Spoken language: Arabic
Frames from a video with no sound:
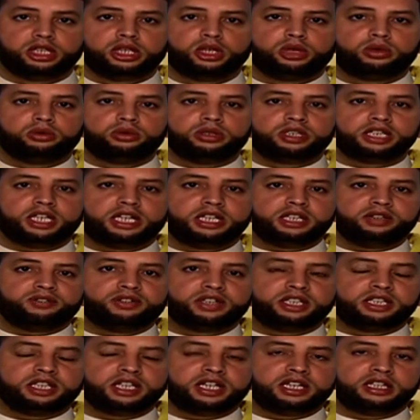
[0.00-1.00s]
ونعرف
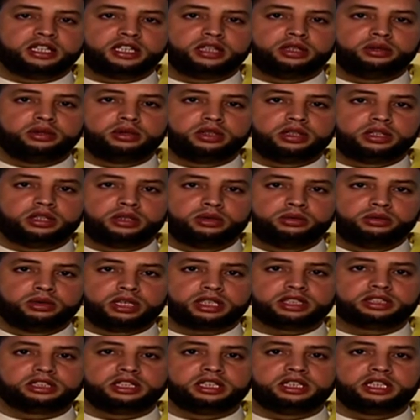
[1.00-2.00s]
لهذا
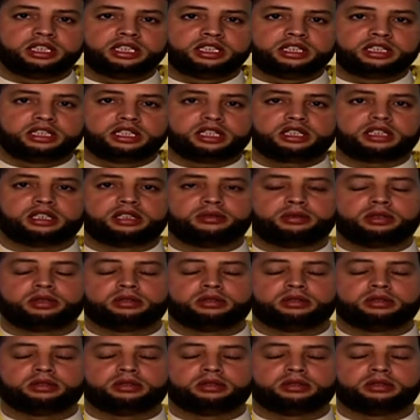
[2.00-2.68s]
الوقت الذي كرمه